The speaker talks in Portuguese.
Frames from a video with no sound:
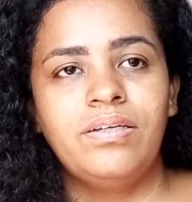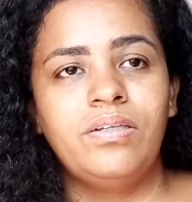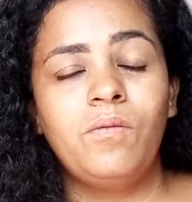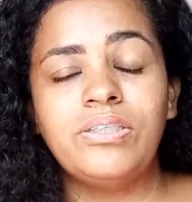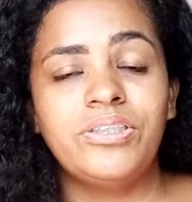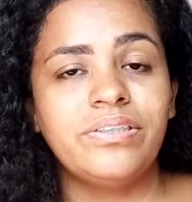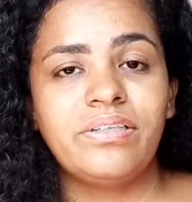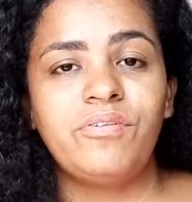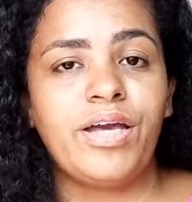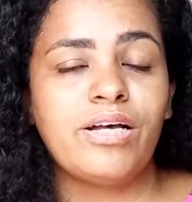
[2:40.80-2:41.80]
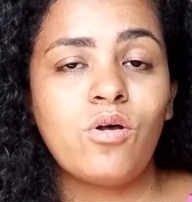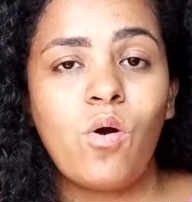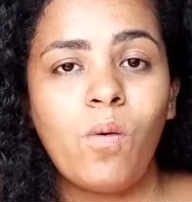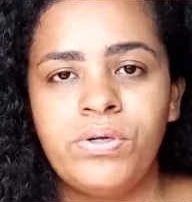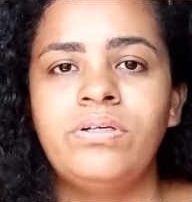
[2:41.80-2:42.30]
Não adianta ficar só
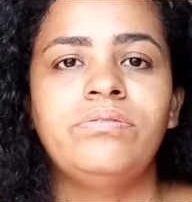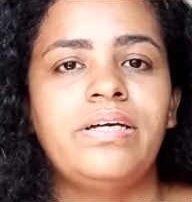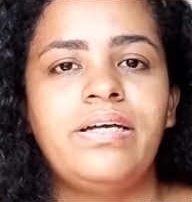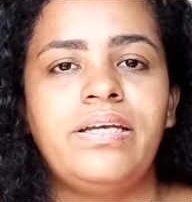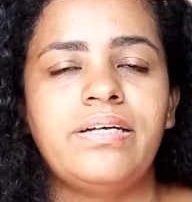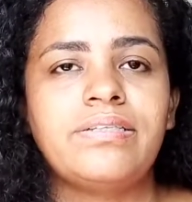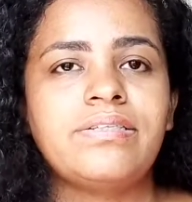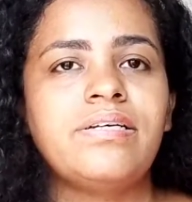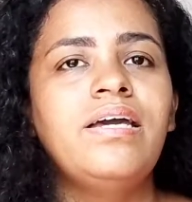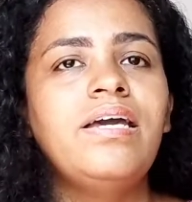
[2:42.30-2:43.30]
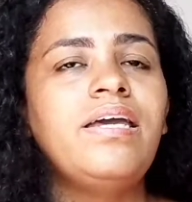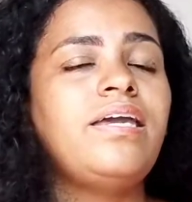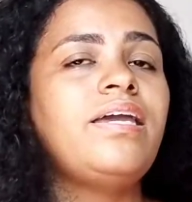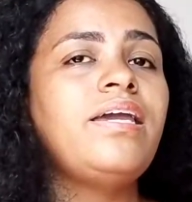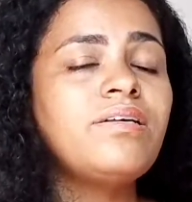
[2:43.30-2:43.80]
cobrando da criança.
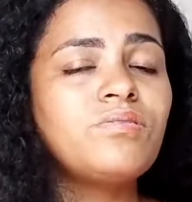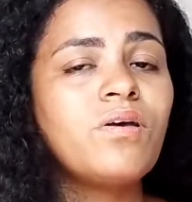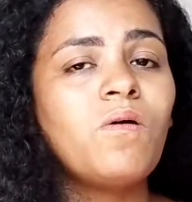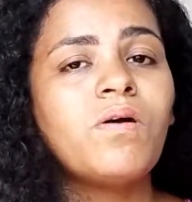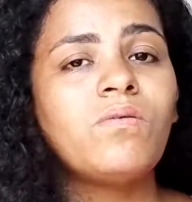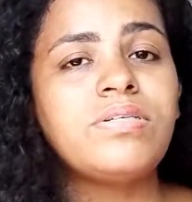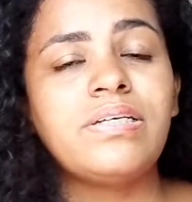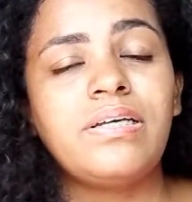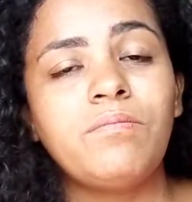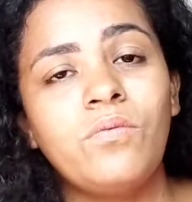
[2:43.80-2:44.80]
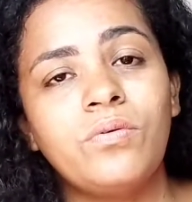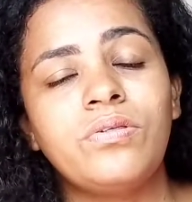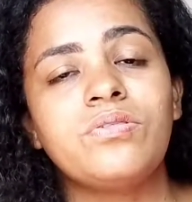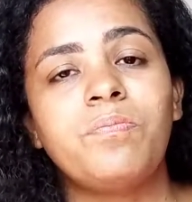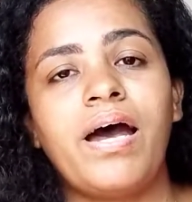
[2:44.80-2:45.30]
E isso é uma coisa que
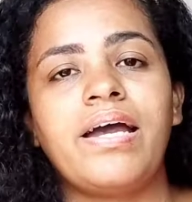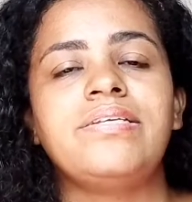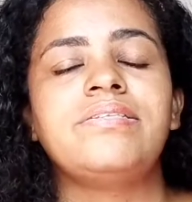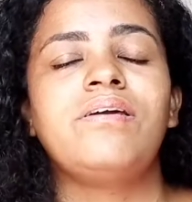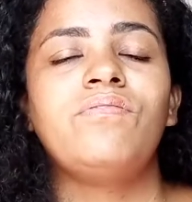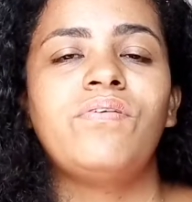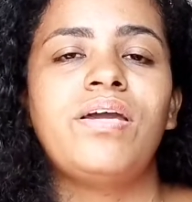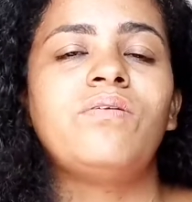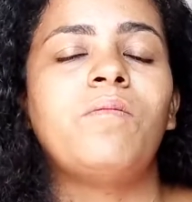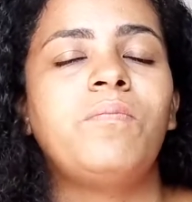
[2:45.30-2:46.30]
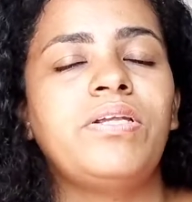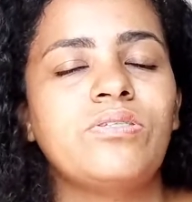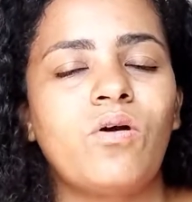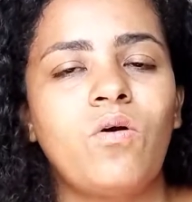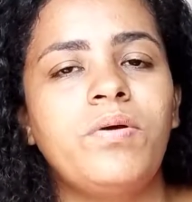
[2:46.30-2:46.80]
muitos pais têm feito
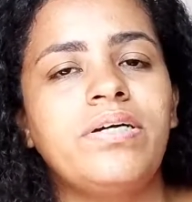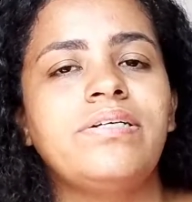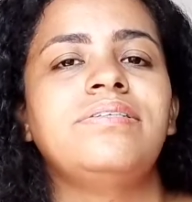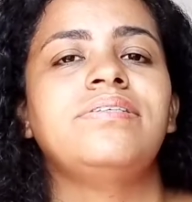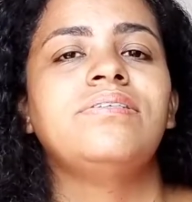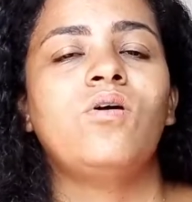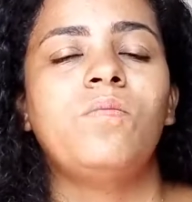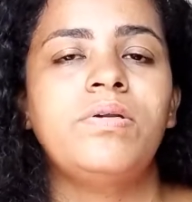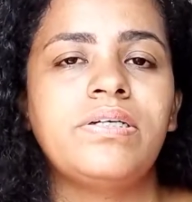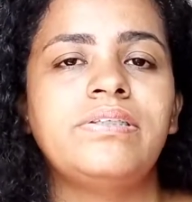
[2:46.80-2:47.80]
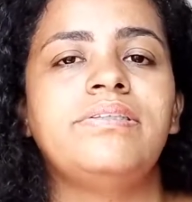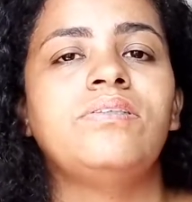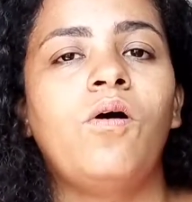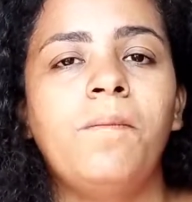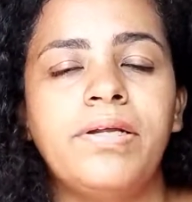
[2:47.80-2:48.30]
apenas cobranças,
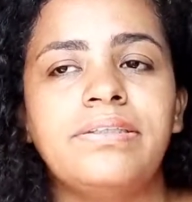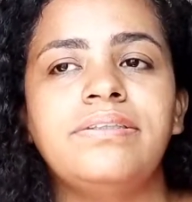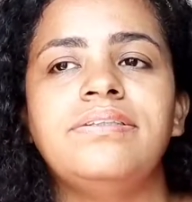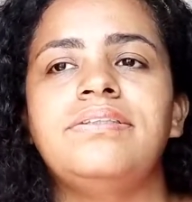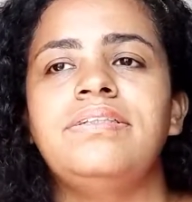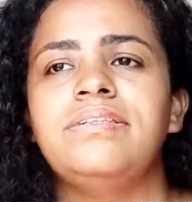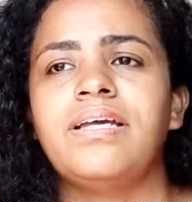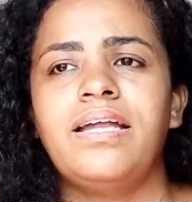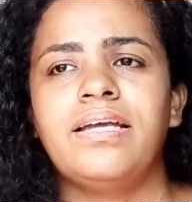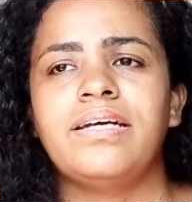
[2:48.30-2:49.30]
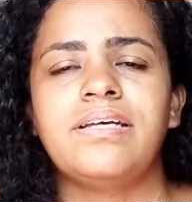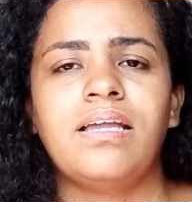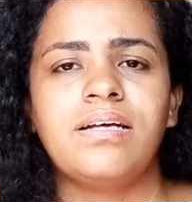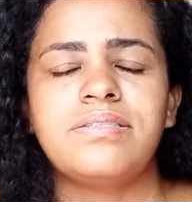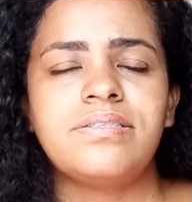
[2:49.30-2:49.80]
cobranças, cobranças. Eles querem que as
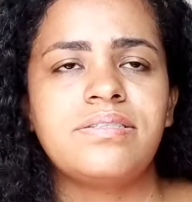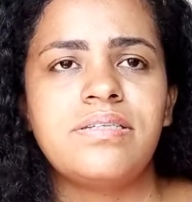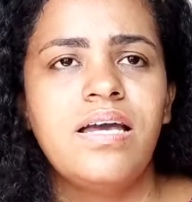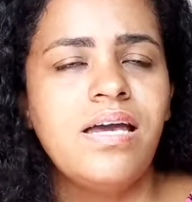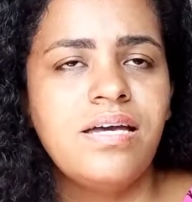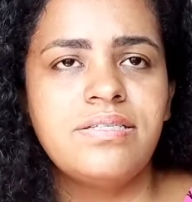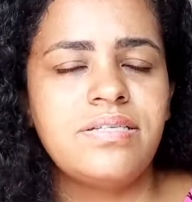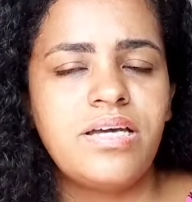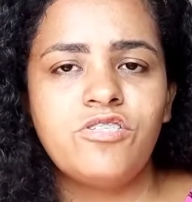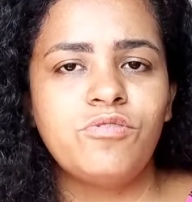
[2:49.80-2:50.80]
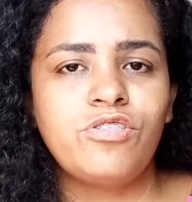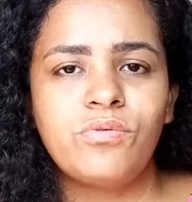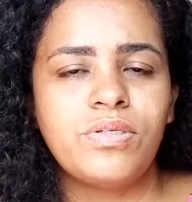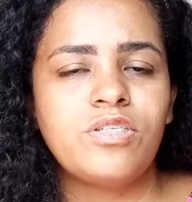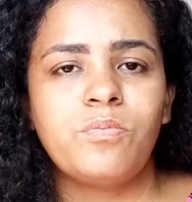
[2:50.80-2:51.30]
crianças sejam
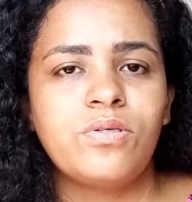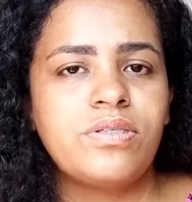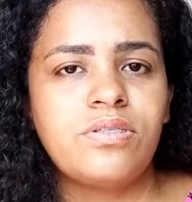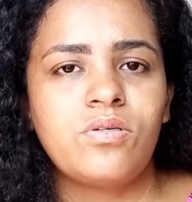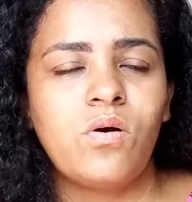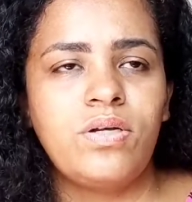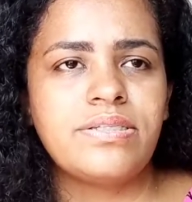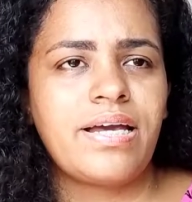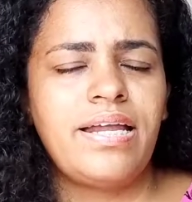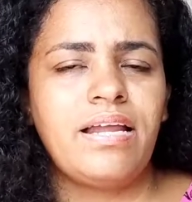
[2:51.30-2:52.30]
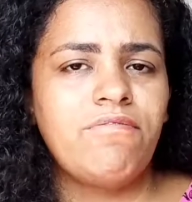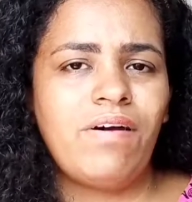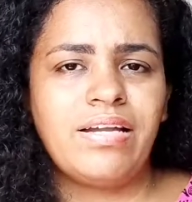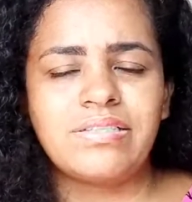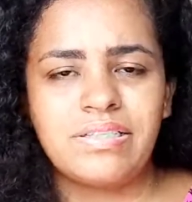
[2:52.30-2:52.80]
instruídas por si só. Eles querem
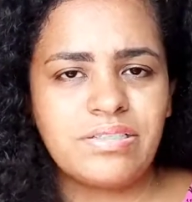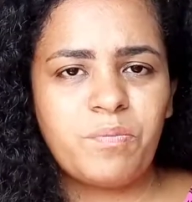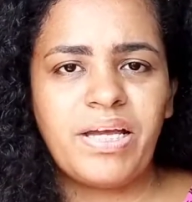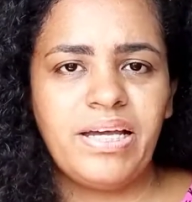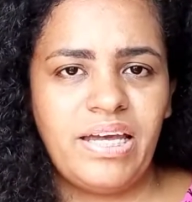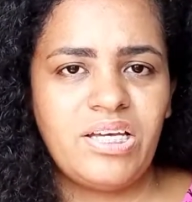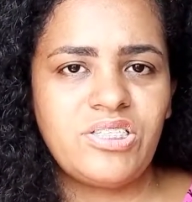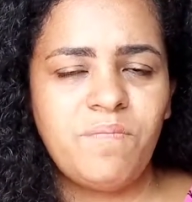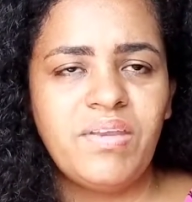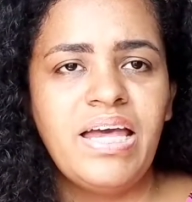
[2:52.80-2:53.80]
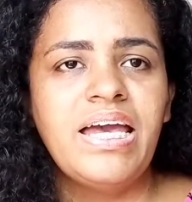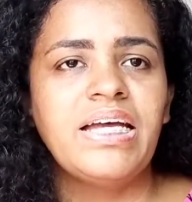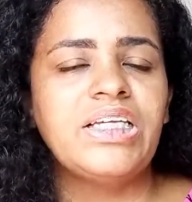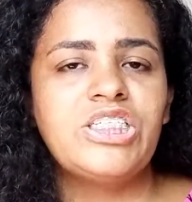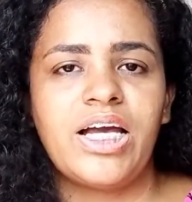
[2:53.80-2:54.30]
levar as crianças para a igreja,
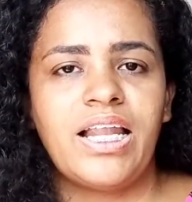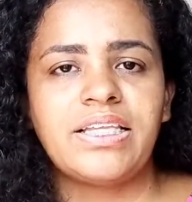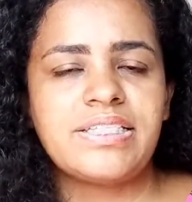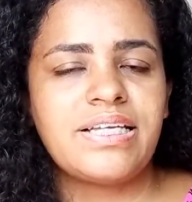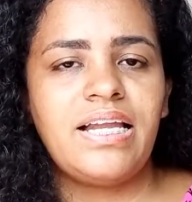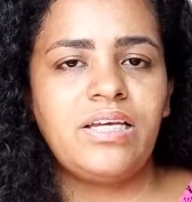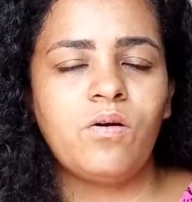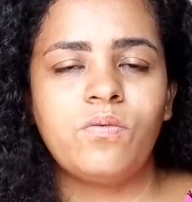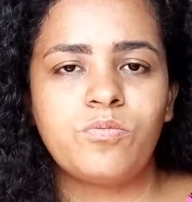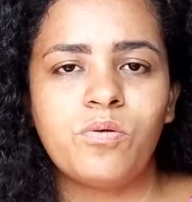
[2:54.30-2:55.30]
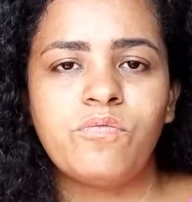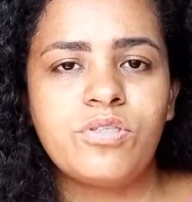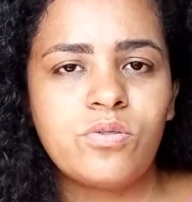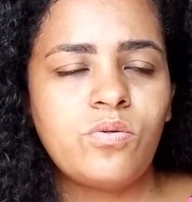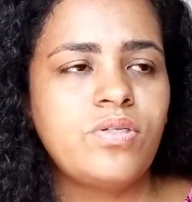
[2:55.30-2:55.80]
deixar lá na salinha com os
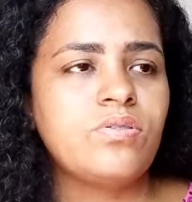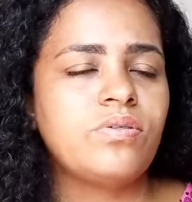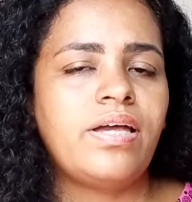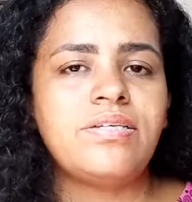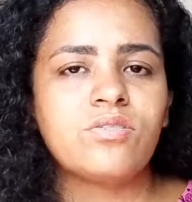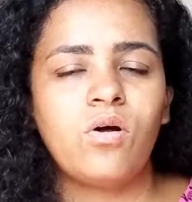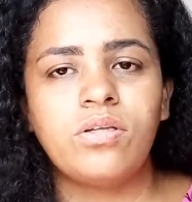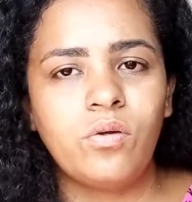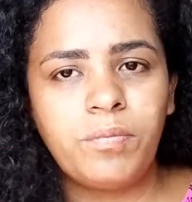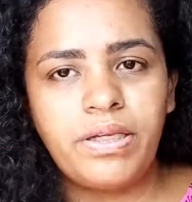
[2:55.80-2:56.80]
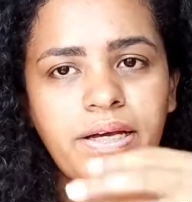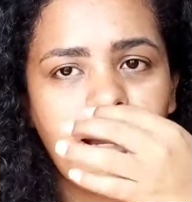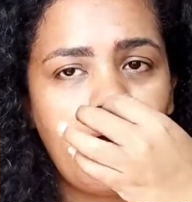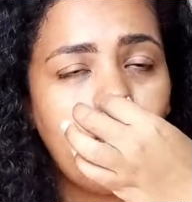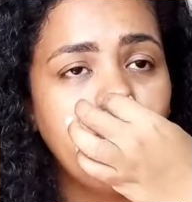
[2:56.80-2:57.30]
professores ou na escola
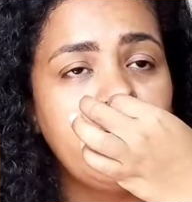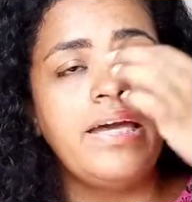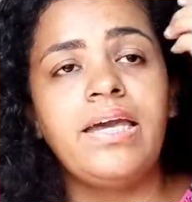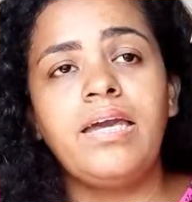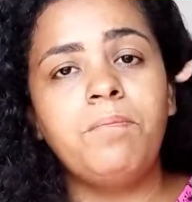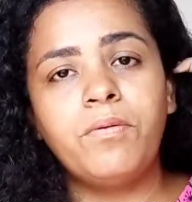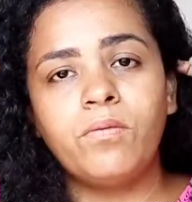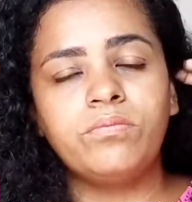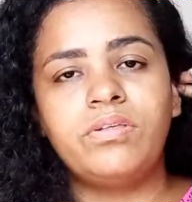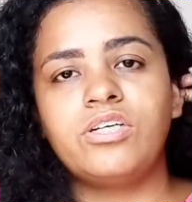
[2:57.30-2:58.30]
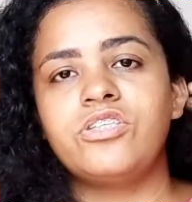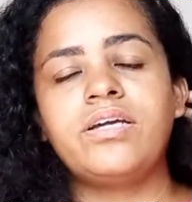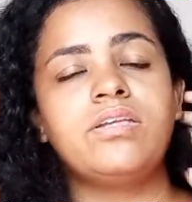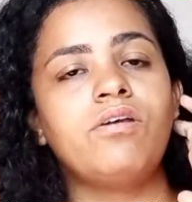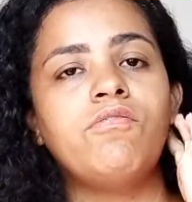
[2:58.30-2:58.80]
dominical e pronto, e
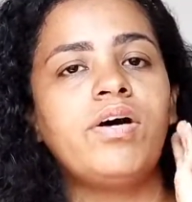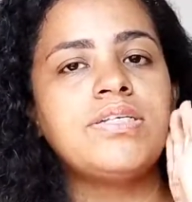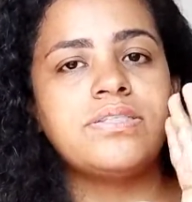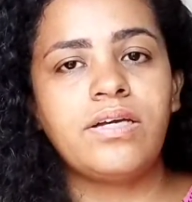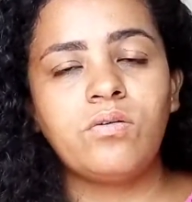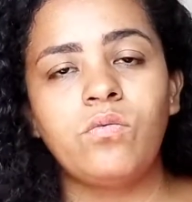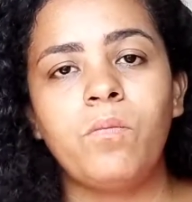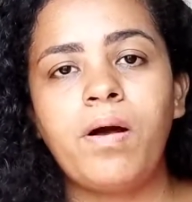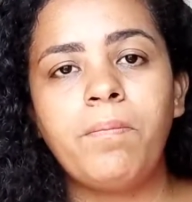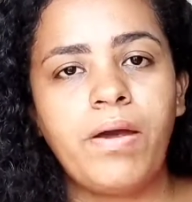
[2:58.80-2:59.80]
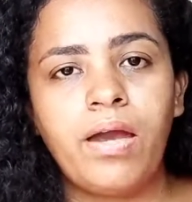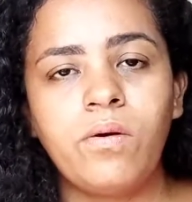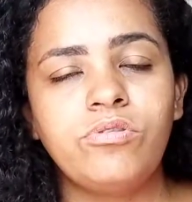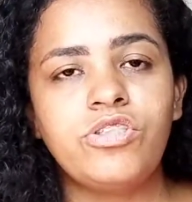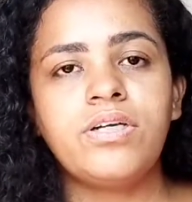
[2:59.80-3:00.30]
achar que estão fazendo o
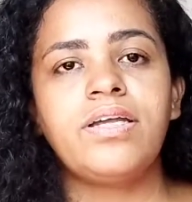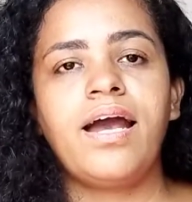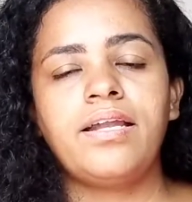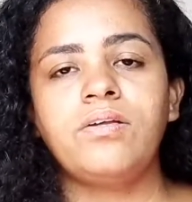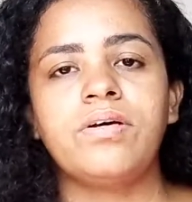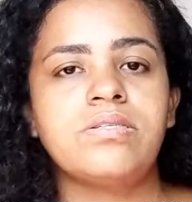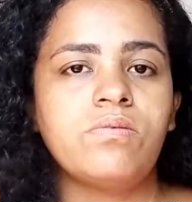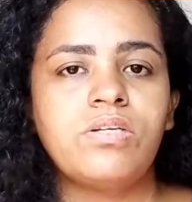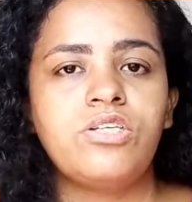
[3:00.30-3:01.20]
papel de criar na educação